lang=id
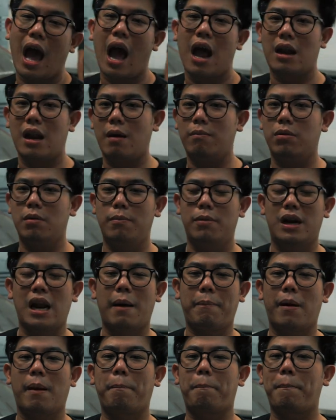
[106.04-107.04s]
ada
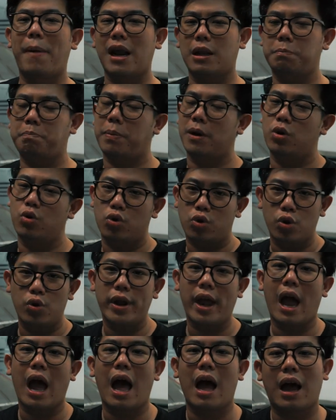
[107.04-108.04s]
beberapa part
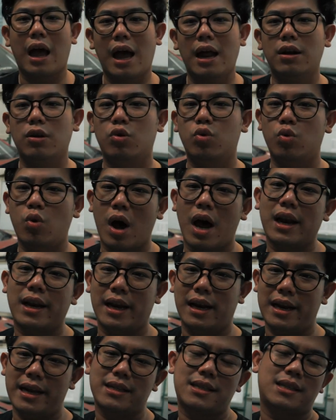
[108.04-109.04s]
pendukung yang akan gua
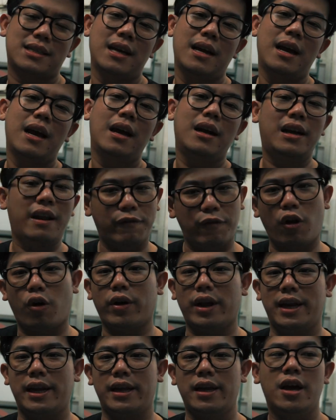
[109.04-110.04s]
rilis di vlog
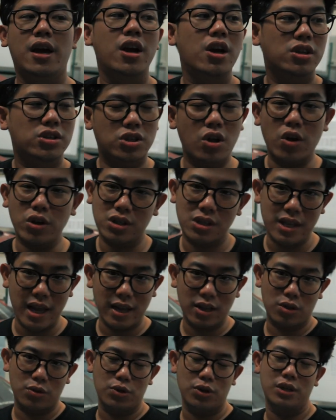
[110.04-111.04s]
ini. So
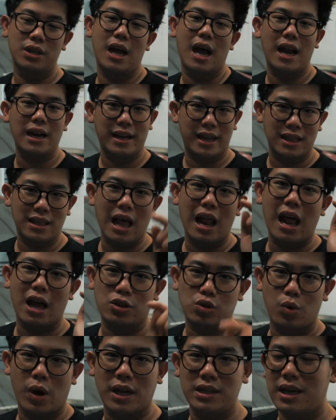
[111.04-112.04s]
stay tune dan kita
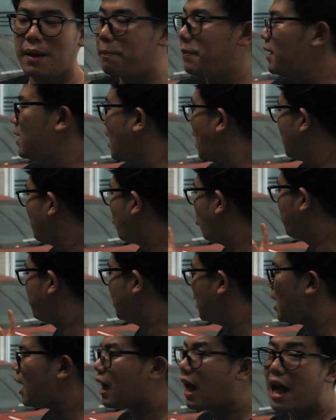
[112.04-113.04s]
langsung aja pindahin
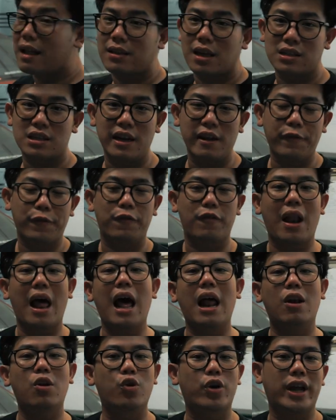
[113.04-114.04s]
mobilnya ke atas lift
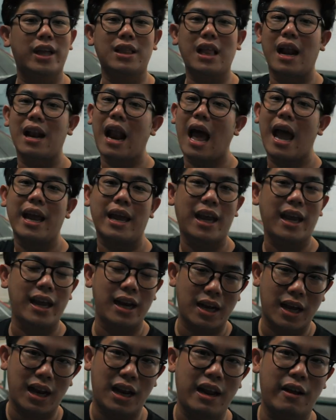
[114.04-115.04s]
lalu kita
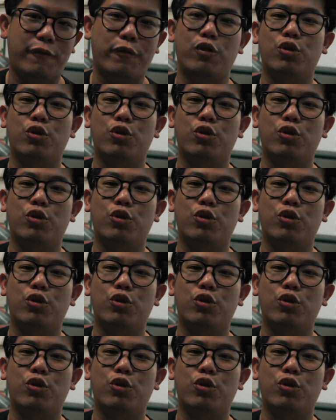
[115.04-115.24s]
naikin ke lift